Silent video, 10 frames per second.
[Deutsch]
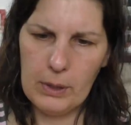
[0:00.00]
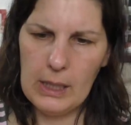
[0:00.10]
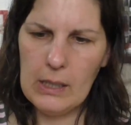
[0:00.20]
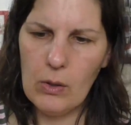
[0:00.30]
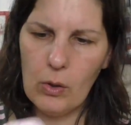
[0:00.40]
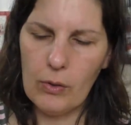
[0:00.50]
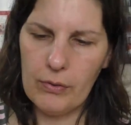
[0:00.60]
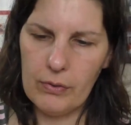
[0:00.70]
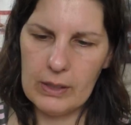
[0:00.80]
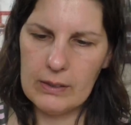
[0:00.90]

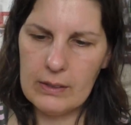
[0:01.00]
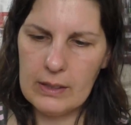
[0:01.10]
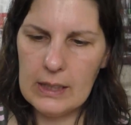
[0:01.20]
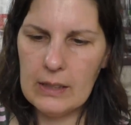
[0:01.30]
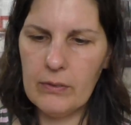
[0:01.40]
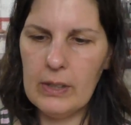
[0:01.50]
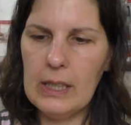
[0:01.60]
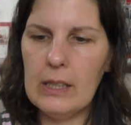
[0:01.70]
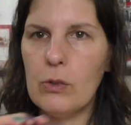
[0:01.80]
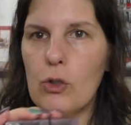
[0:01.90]
Peel-Off, das ist irgendwie
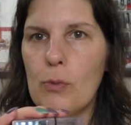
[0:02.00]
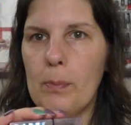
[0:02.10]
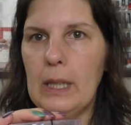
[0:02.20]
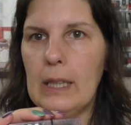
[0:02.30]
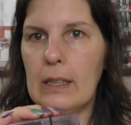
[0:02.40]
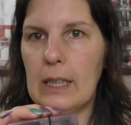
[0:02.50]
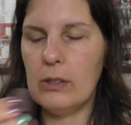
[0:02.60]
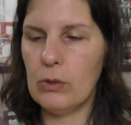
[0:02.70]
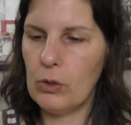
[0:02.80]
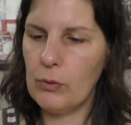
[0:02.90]
hier so ein Spiegel, da
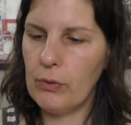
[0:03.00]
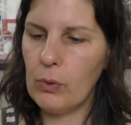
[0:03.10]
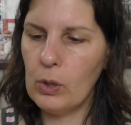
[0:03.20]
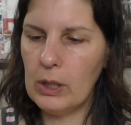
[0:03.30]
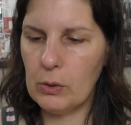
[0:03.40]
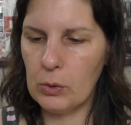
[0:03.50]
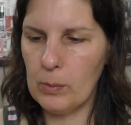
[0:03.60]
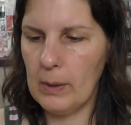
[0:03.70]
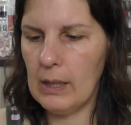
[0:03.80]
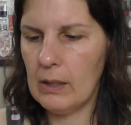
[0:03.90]
ist noch eine Folie
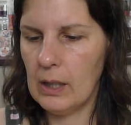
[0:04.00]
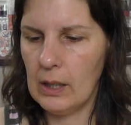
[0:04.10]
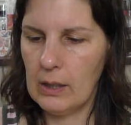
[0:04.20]
drüber.